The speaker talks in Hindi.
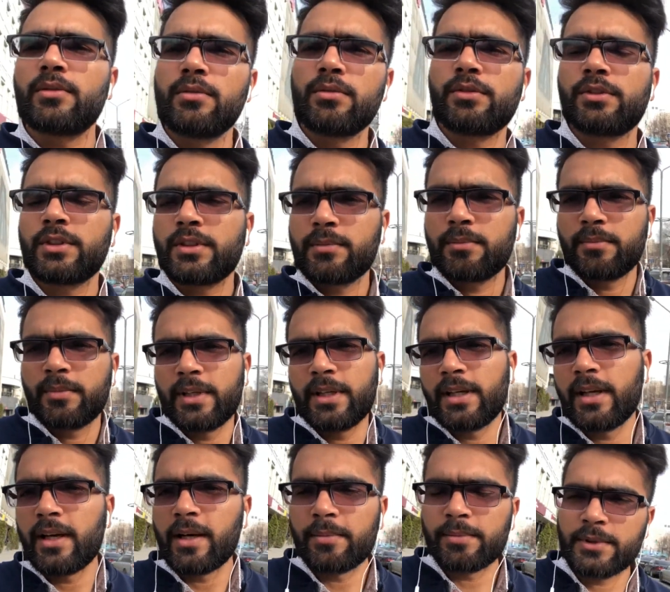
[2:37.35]
उसमें
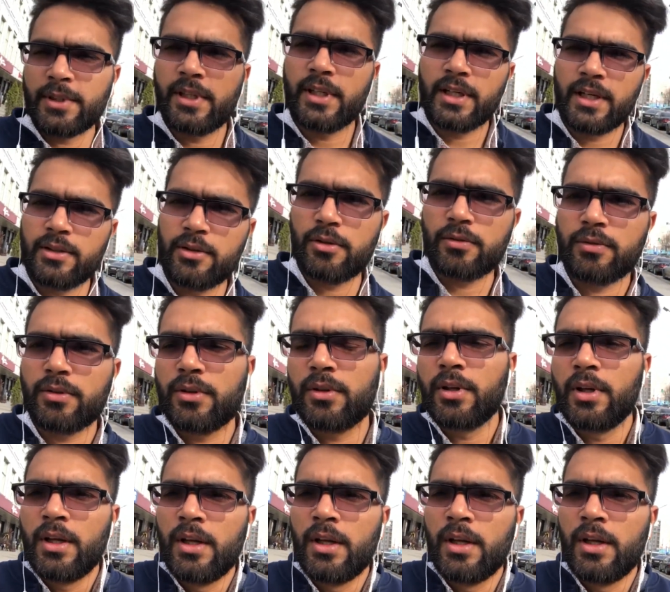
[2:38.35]
आपसे ना तो वो